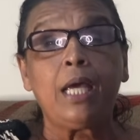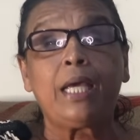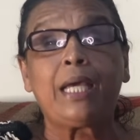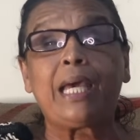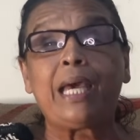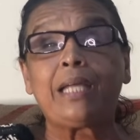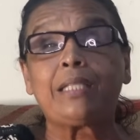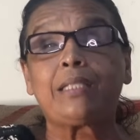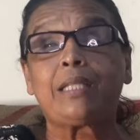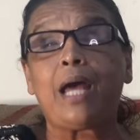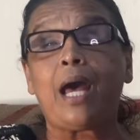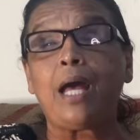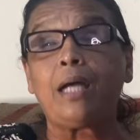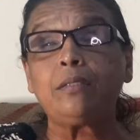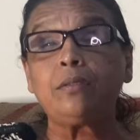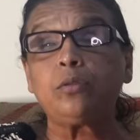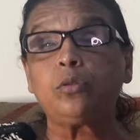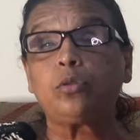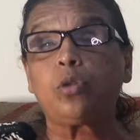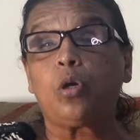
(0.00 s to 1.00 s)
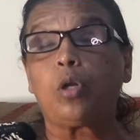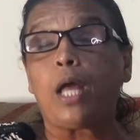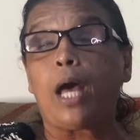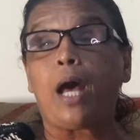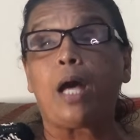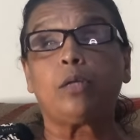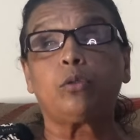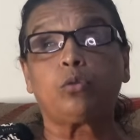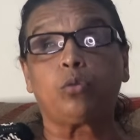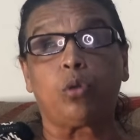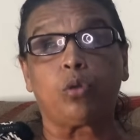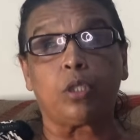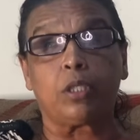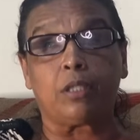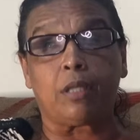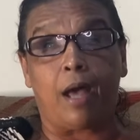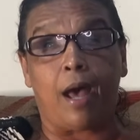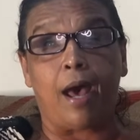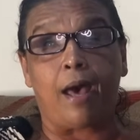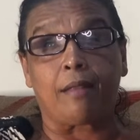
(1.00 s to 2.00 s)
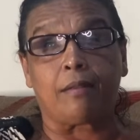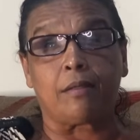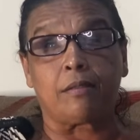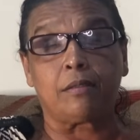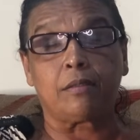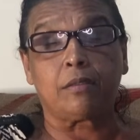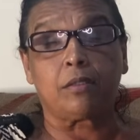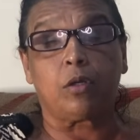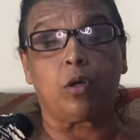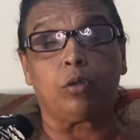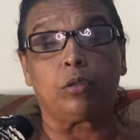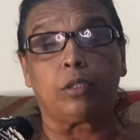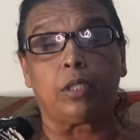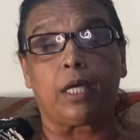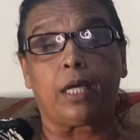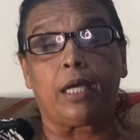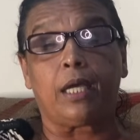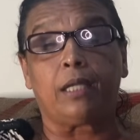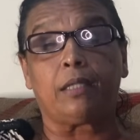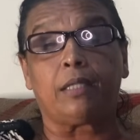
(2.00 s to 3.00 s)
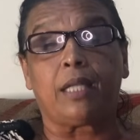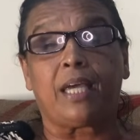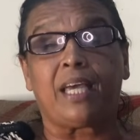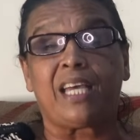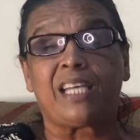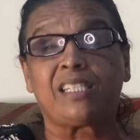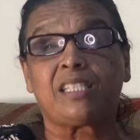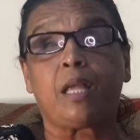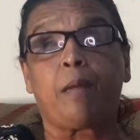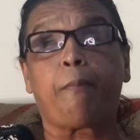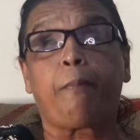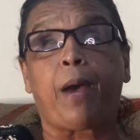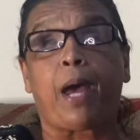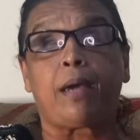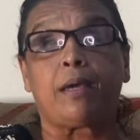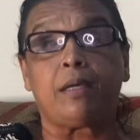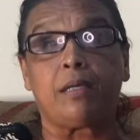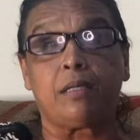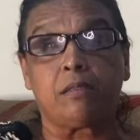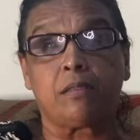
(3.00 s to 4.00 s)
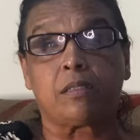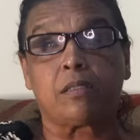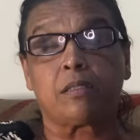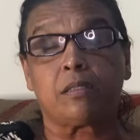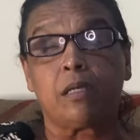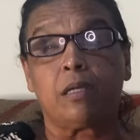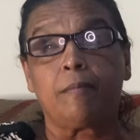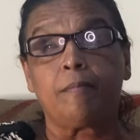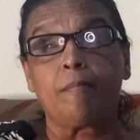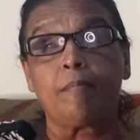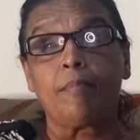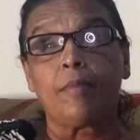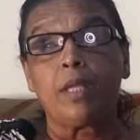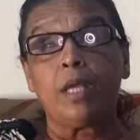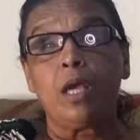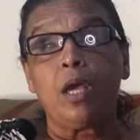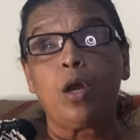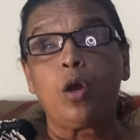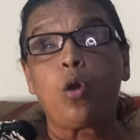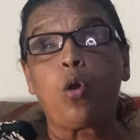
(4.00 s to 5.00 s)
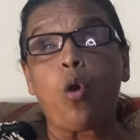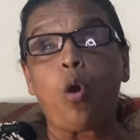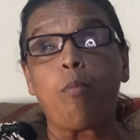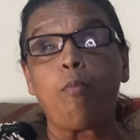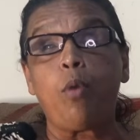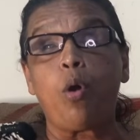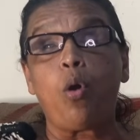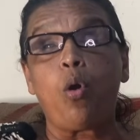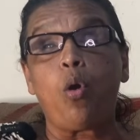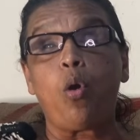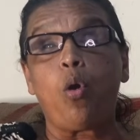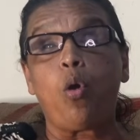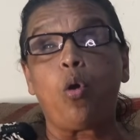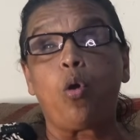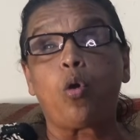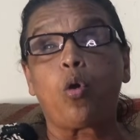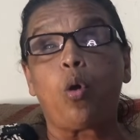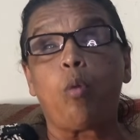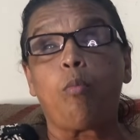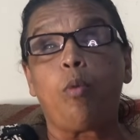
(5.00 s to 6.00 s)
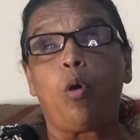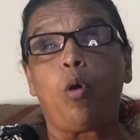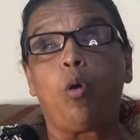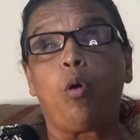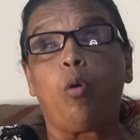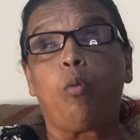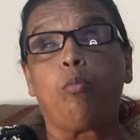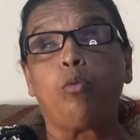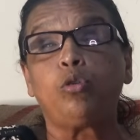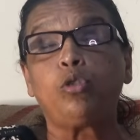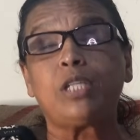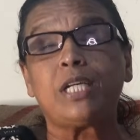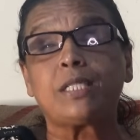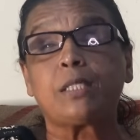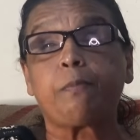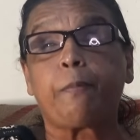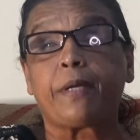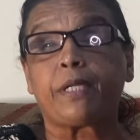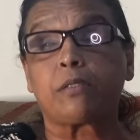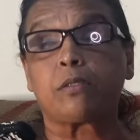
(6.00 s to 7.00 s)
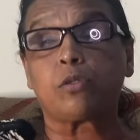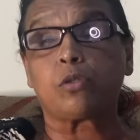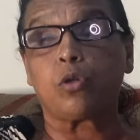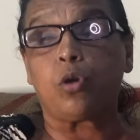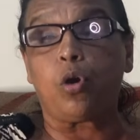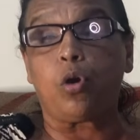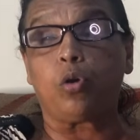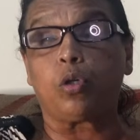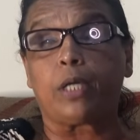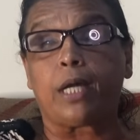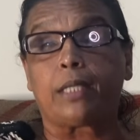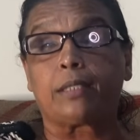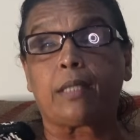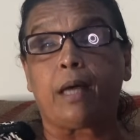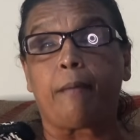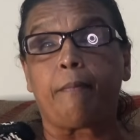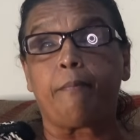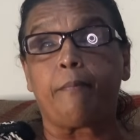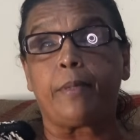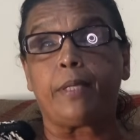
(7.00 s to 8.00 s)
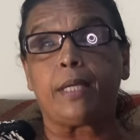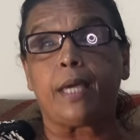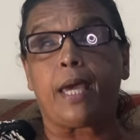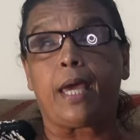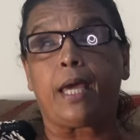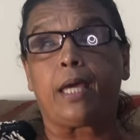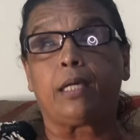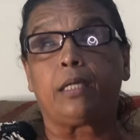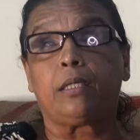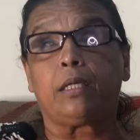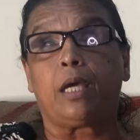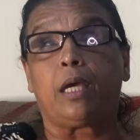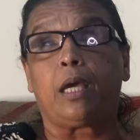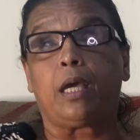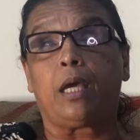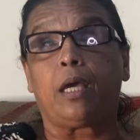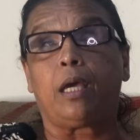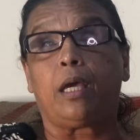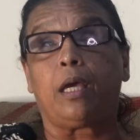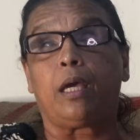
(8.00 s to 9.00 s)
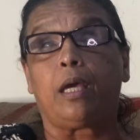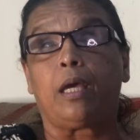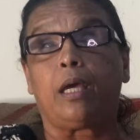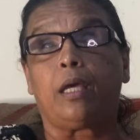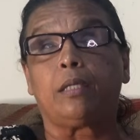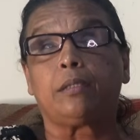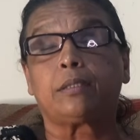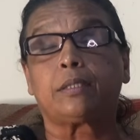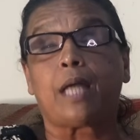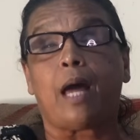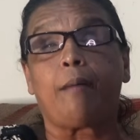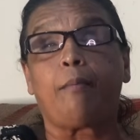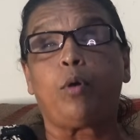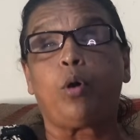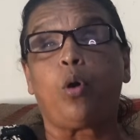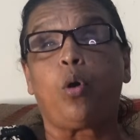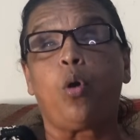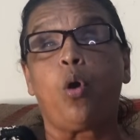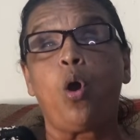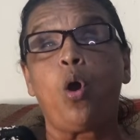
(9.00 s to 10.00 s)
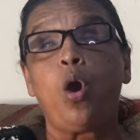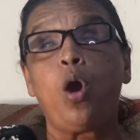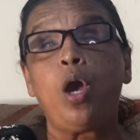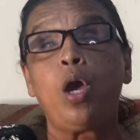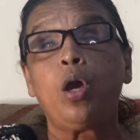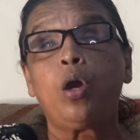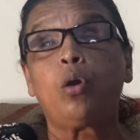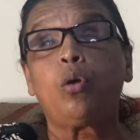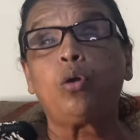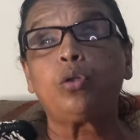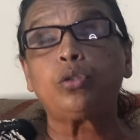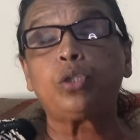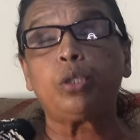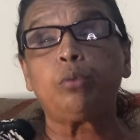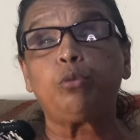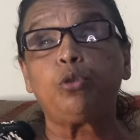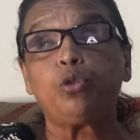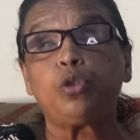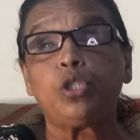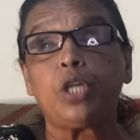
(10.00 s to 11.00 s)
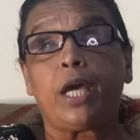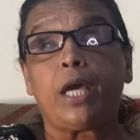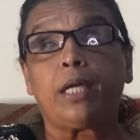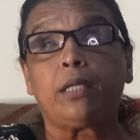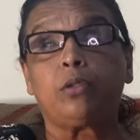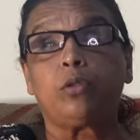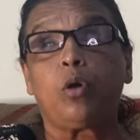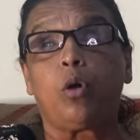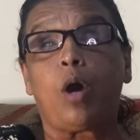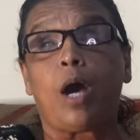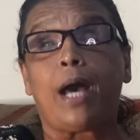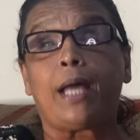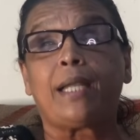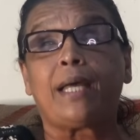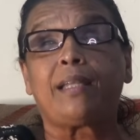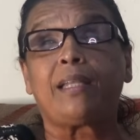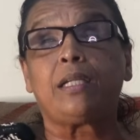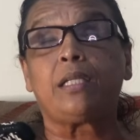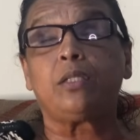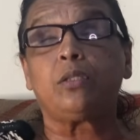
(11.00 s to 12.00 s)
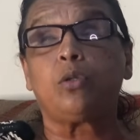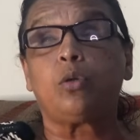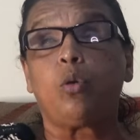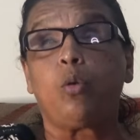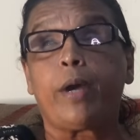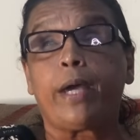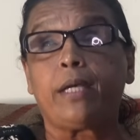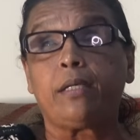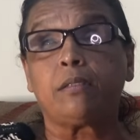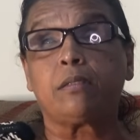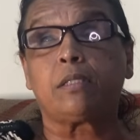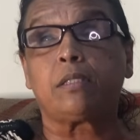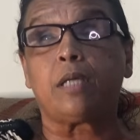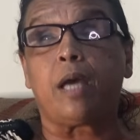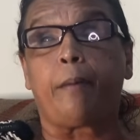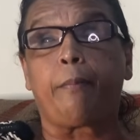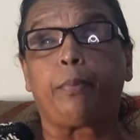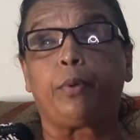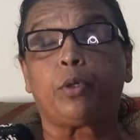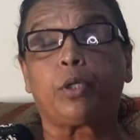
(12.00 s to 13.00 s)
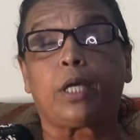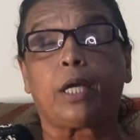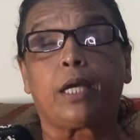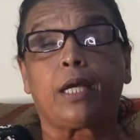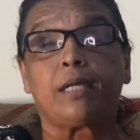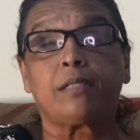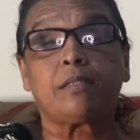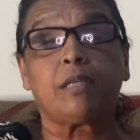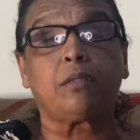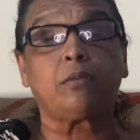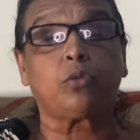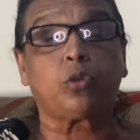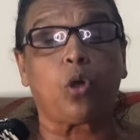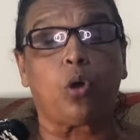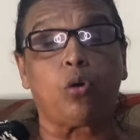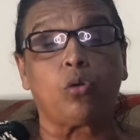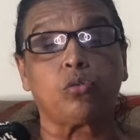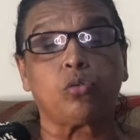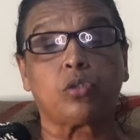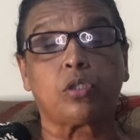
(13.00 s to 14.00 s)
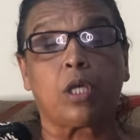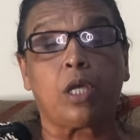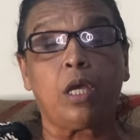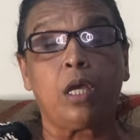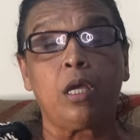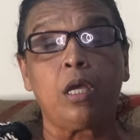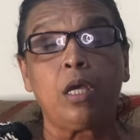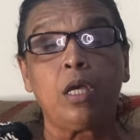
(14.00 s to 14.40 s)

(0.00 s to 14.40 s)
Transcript: que tanto las autoridades de, este país como, muchas personas también eh, eh, estamos contribuyendo a la delincuencia, porque en ese entonces